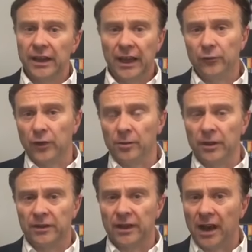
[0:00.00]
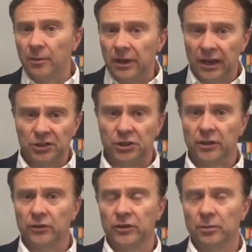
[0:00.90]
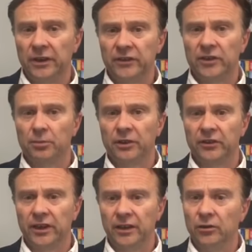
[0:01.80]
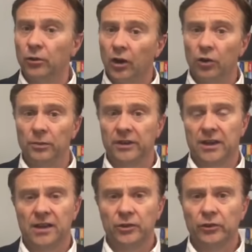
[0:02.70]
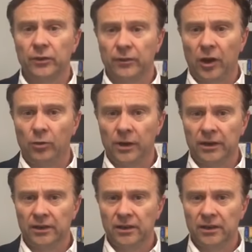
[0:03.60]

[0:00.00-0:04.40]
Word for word: etwa mit Armin Laschet, unserem Ministerpräsidenten, oder auch mit Karl-Josef Laumann.